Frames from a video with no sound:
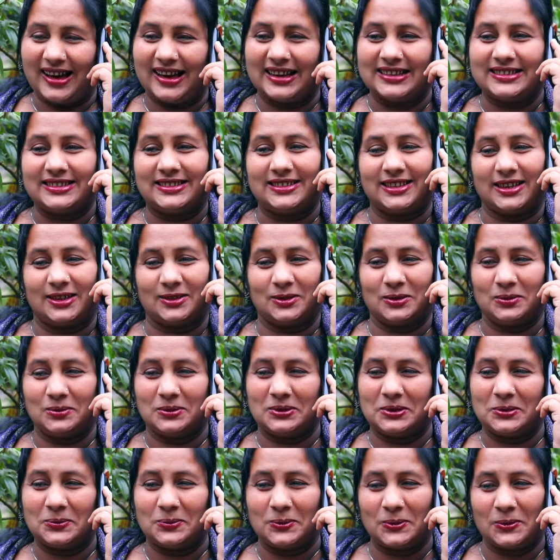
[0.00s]
আচ্ছা তুমি
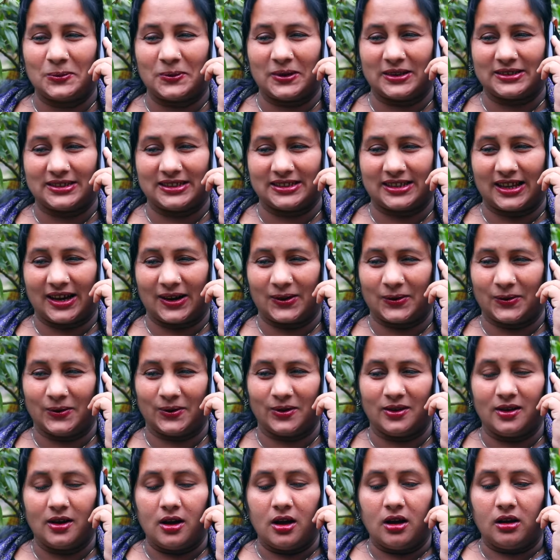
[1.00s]
যে প্রবাসে থাকো
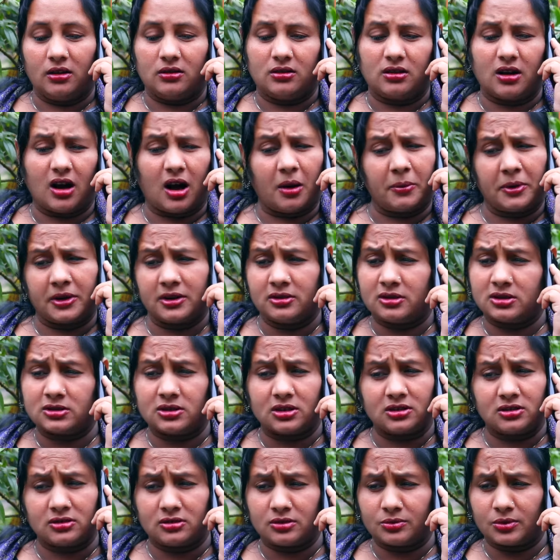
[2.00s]
আমার কথা
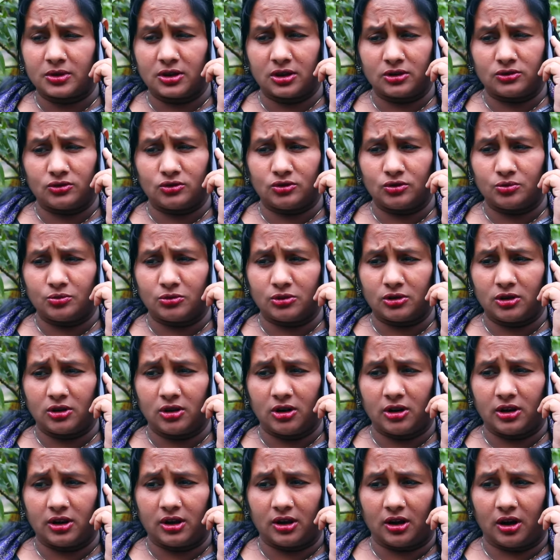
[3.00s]
কি তোমার একটু মনে
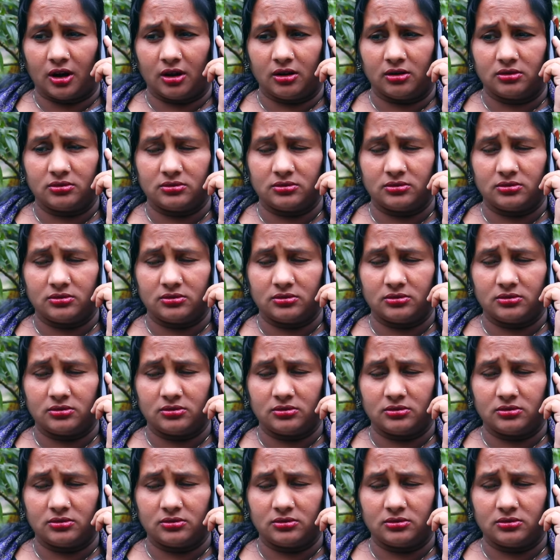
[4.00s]
হয় না